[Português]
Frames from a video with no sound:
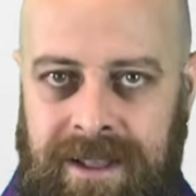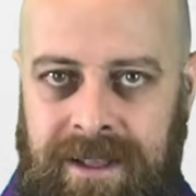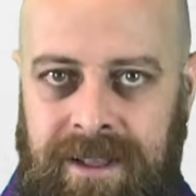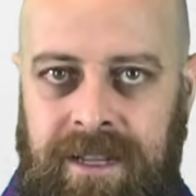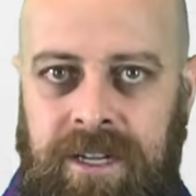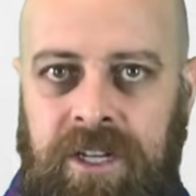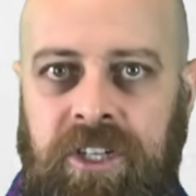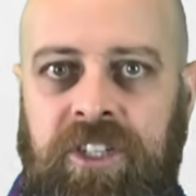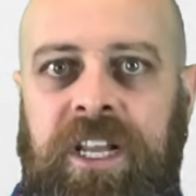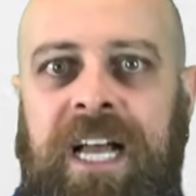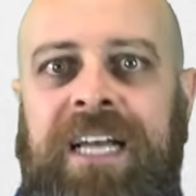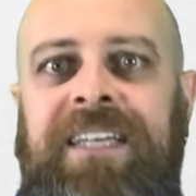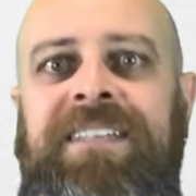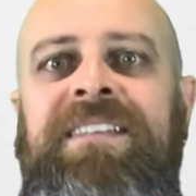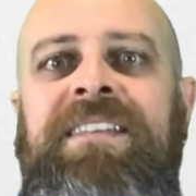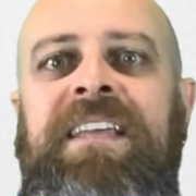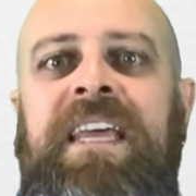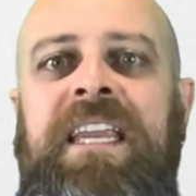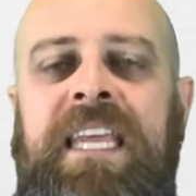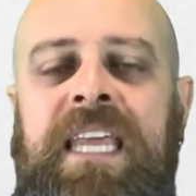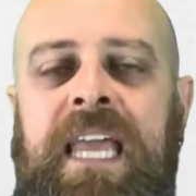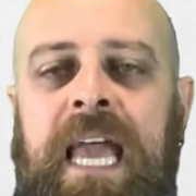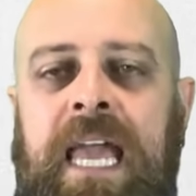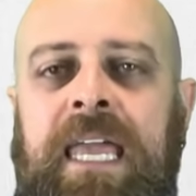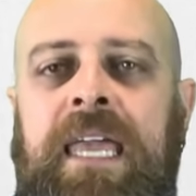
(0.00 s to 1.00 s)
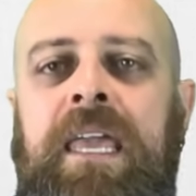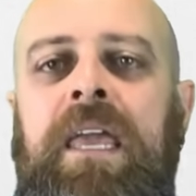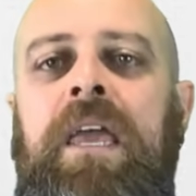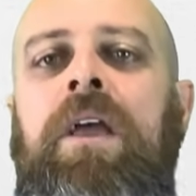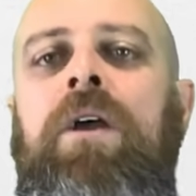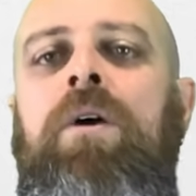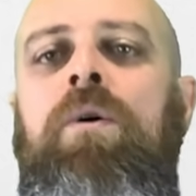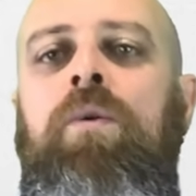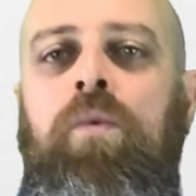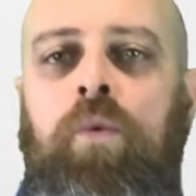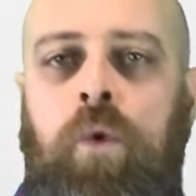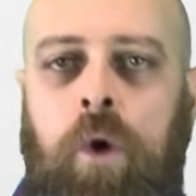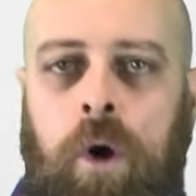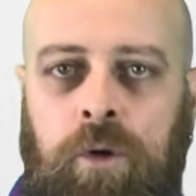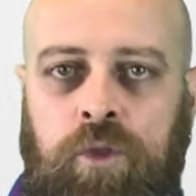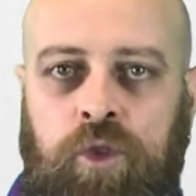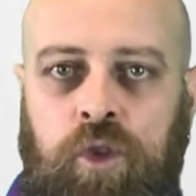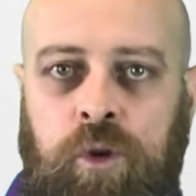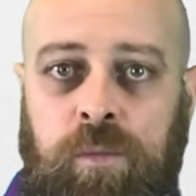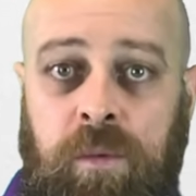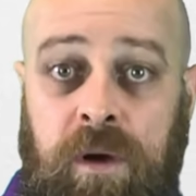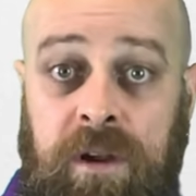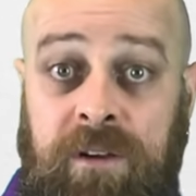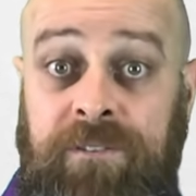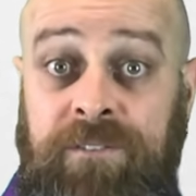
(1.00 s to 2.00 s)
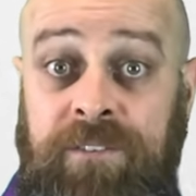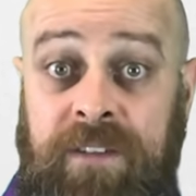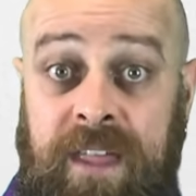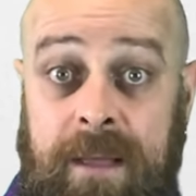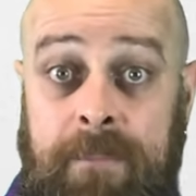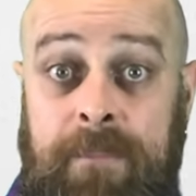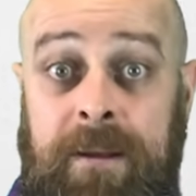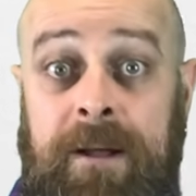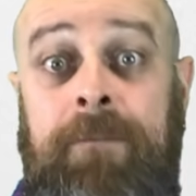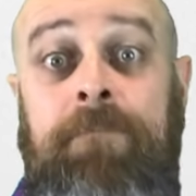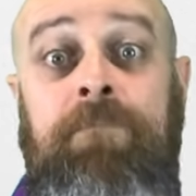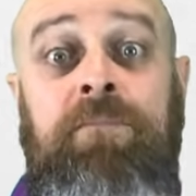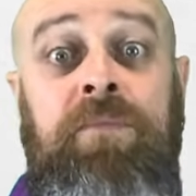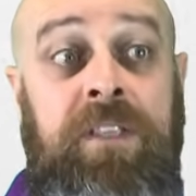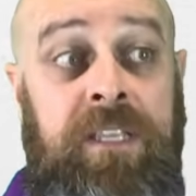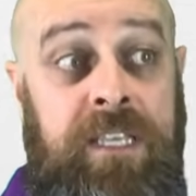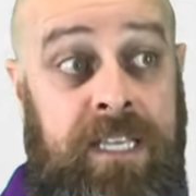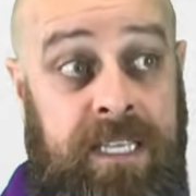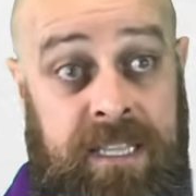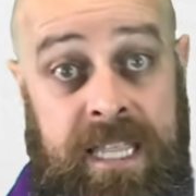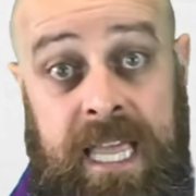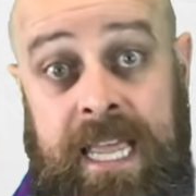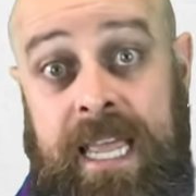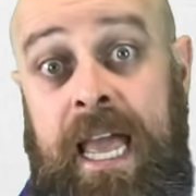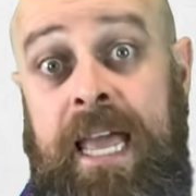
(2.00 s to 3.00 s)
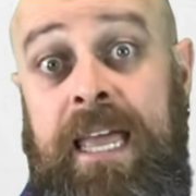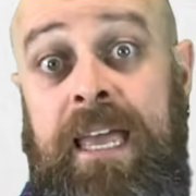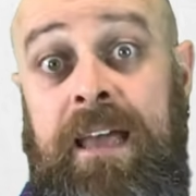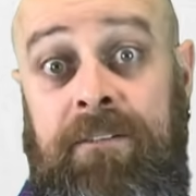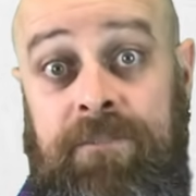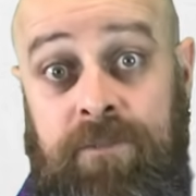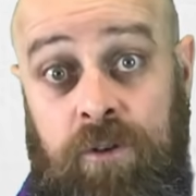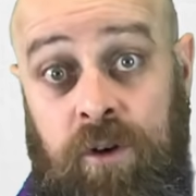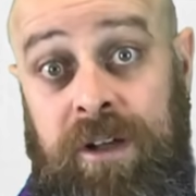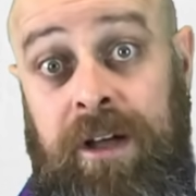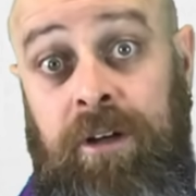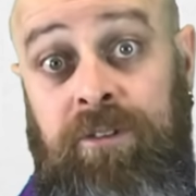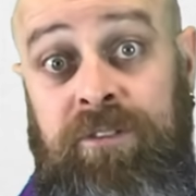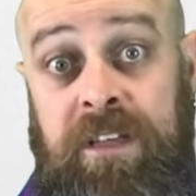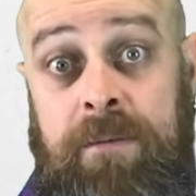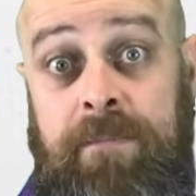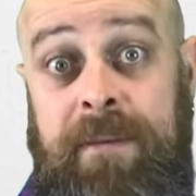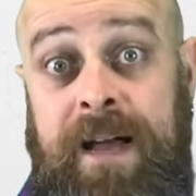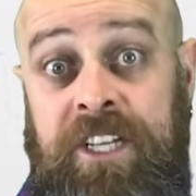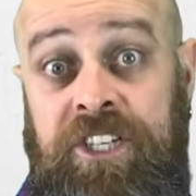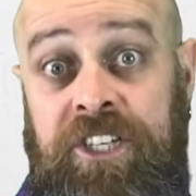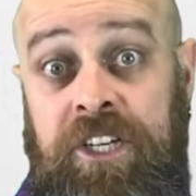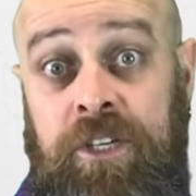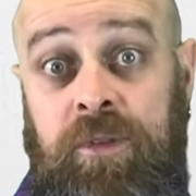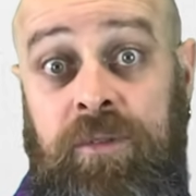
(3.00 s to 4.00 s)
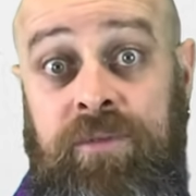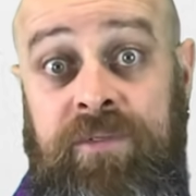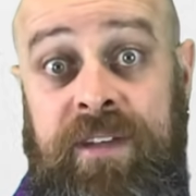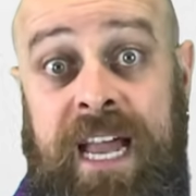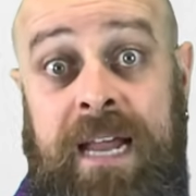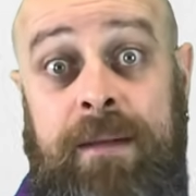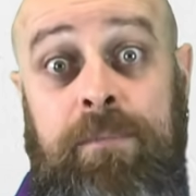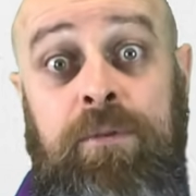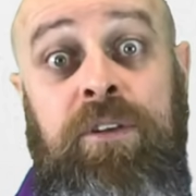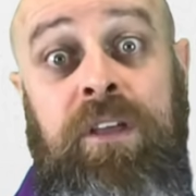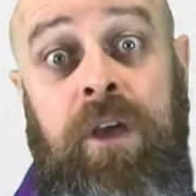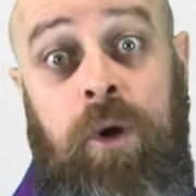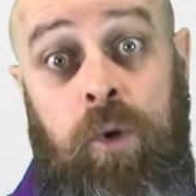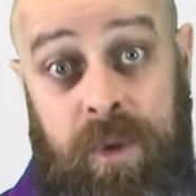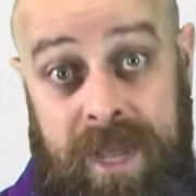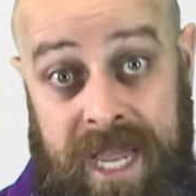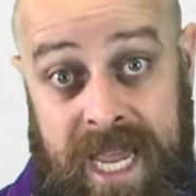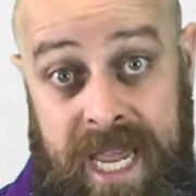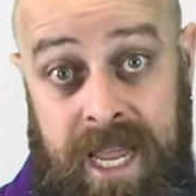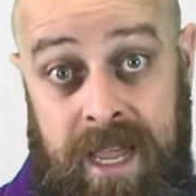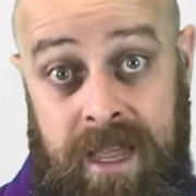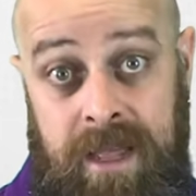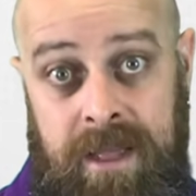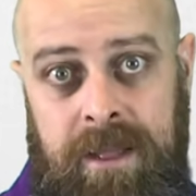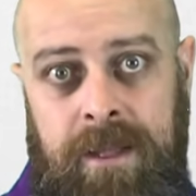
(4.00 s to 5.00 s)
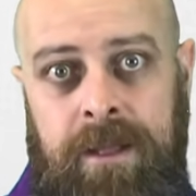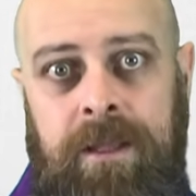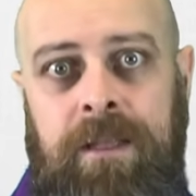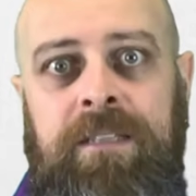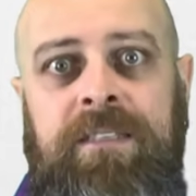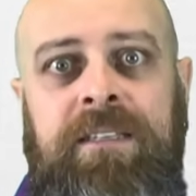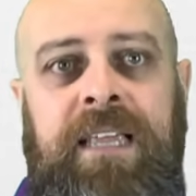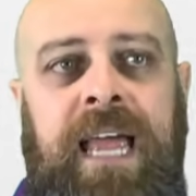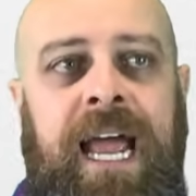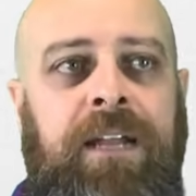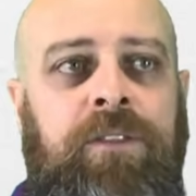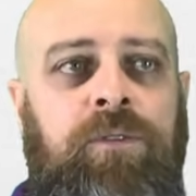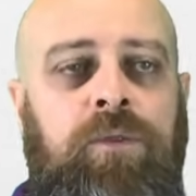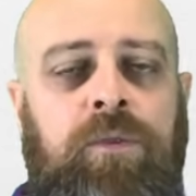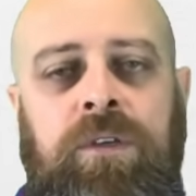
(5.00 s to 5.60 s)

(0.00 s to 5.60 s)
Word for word: já seria aí um outro morfema, que tem aí a vogal temática do verbo, que é o e, certo?